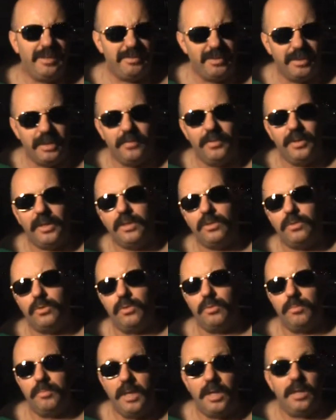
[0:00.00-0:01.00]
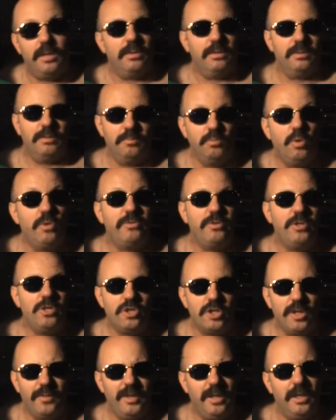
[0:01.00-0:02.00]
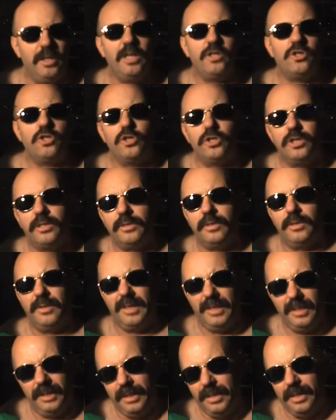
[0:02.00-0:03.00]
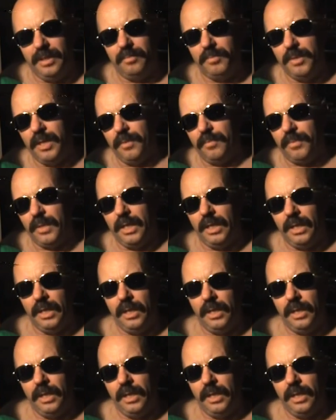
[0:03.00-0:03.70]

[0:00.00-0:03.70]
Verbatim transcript: s'est avéré que moi aussi j'avais la gigite. Bien.